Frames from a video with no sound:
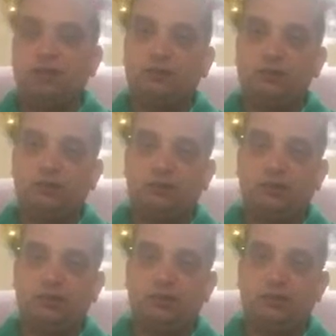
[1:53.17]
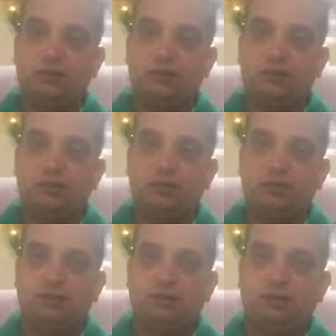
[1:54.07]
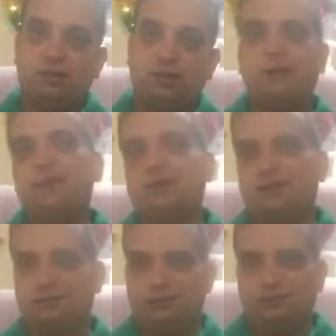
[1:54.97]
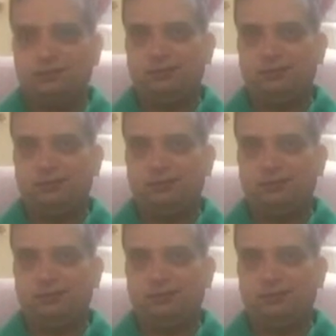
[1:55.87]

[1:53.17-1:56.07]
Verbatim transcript: आठवां सिंबल काम क्या करता है